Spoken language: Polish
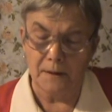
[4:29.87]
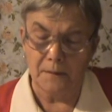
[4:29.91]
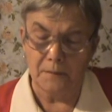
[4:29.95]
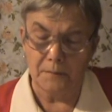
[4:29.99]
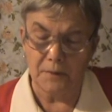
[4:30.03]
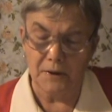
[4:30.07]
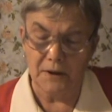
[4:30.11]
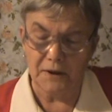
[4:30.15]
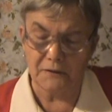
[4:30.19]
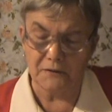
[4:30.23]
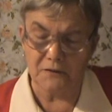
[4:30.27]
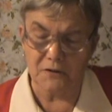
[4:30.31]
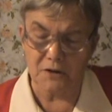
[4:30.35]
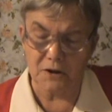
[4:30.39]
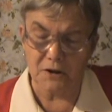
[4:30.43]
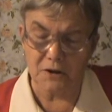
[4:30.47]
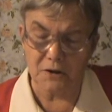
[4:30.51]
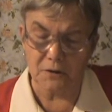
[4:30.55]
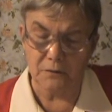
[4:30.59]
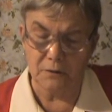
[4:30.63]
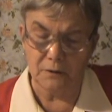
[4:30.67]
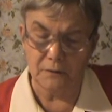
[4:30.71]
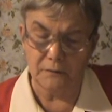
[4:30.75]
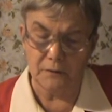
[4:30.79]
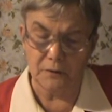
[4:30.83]
Pierwsze
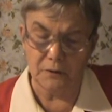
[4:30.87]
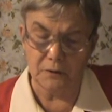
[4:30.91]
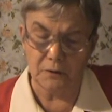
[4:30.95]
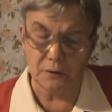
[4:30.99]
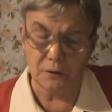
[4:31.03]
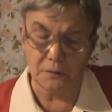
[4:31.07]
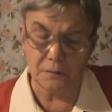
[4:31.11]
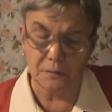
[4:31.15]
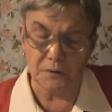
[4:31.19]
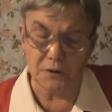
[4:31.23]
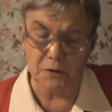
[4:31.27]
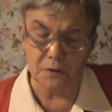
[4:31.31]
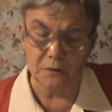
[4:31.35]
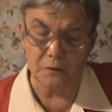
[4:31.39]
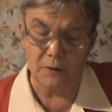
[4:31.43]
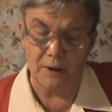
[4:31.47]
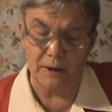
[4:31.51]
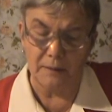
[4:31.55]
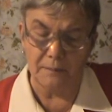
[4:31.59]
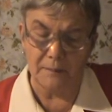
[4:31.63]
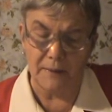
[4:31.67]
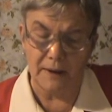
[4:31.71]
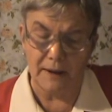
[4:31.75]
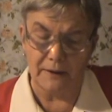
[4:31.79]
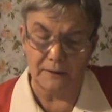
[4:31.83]
słowo to
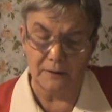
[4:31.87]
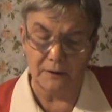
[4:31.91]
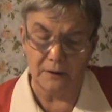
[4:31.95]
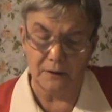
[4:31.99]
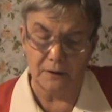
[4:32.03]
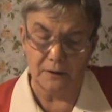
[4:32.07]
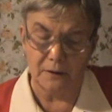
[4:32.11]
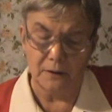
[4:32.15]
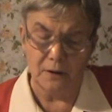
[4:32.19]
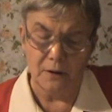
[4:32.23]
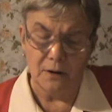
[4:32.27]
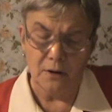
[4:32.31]
przyłapany.